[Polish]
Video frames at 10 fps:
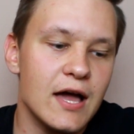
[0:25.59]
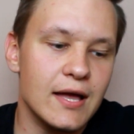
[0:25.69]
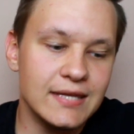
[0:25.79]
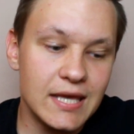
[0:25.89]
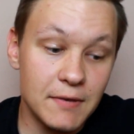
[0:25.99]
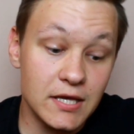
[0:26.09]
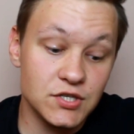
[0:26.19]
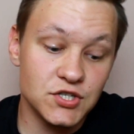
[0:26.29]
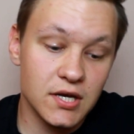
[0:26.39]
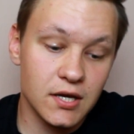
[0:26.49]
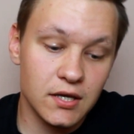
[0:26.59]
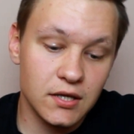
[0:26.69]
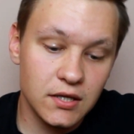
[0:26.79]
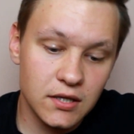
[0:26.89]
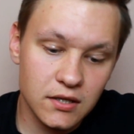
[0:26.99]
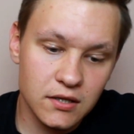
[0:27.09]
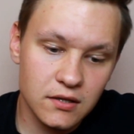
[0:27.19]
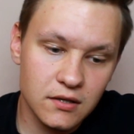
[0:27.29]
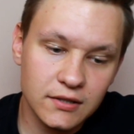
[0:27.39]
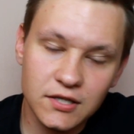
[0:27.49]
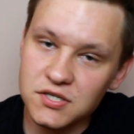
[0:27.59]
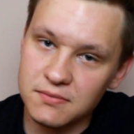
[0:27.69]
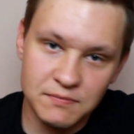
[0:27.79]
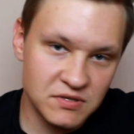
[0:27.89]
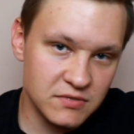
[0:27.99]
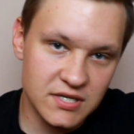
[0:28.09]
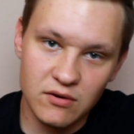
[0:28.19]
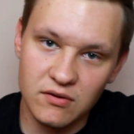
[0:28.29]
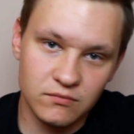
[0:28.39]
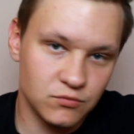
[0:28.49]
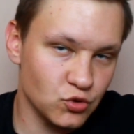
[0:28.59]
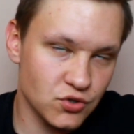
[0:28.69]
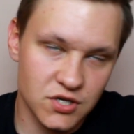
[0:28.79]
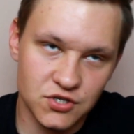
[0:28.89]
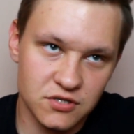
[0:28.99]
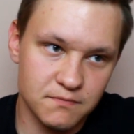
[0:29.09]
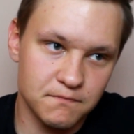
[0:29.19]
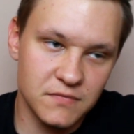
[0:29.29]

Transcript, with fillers: nie będzie i ja też sobie przemyślałem dużo rzeczy,